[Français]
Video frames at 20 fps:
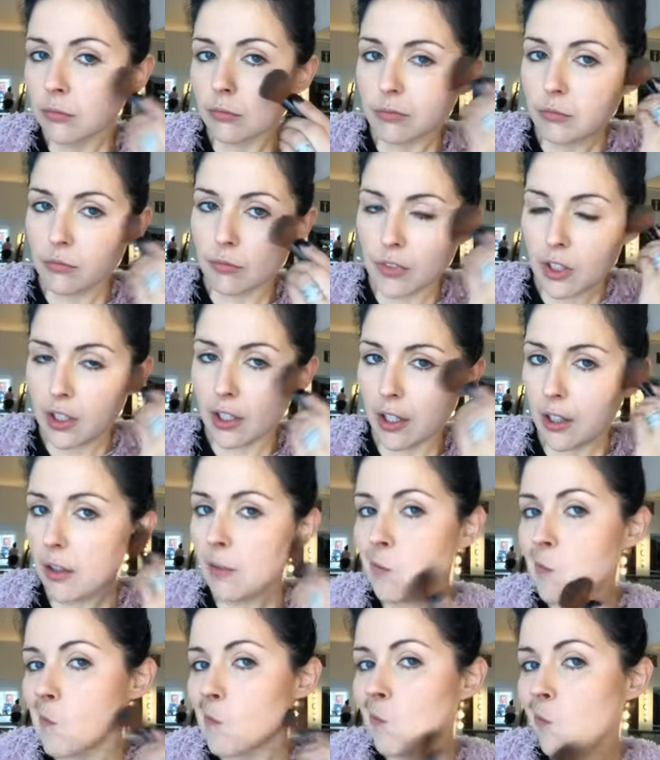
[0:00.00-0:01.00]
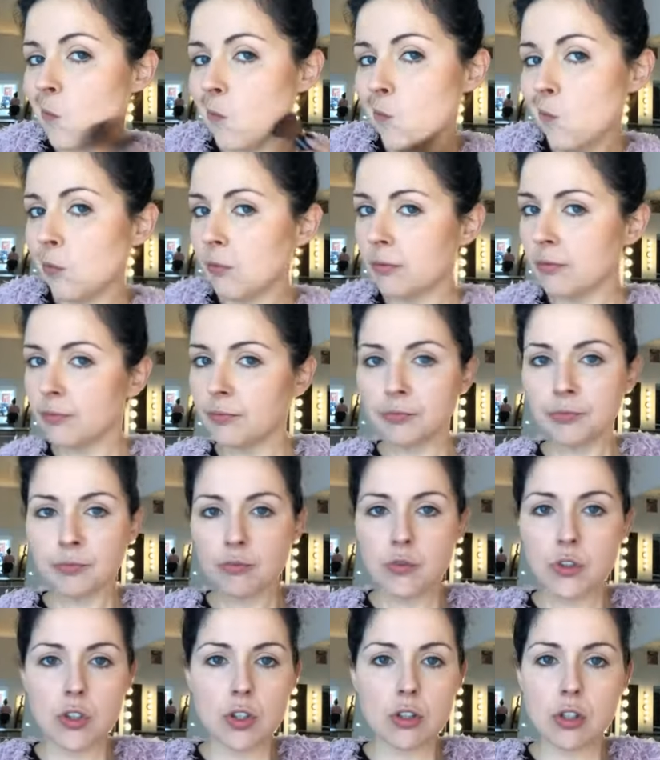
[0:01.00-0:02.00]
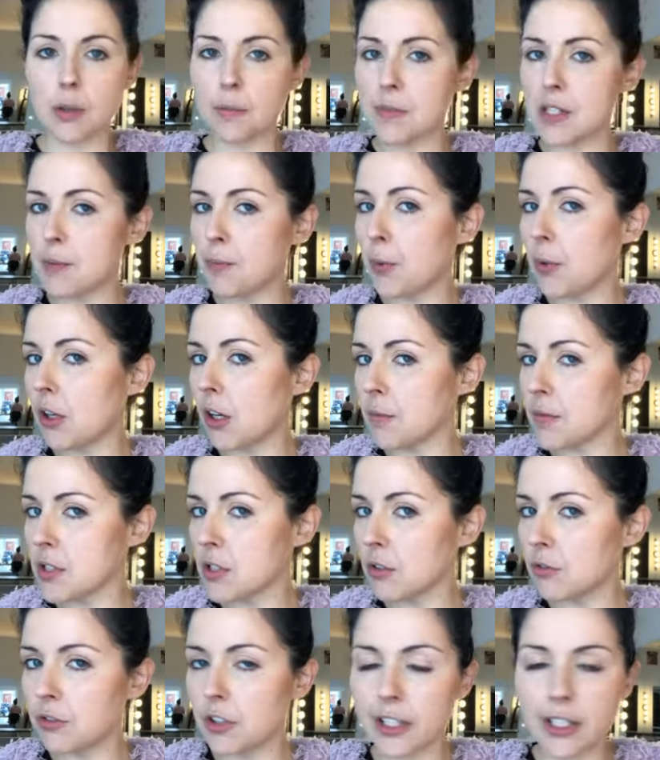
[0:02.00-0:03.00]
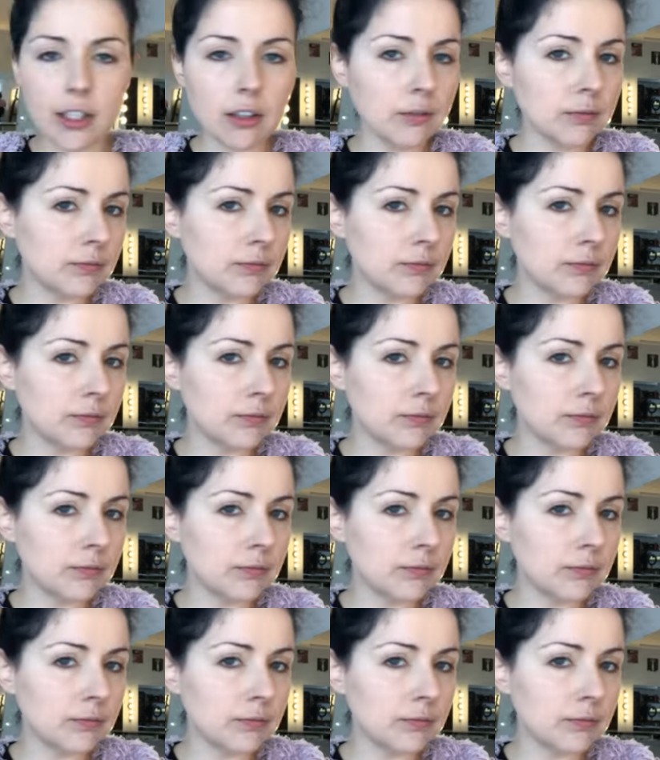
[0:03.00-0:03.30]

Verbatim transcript: OK? Juste un petit peu comme ça, vous voyez?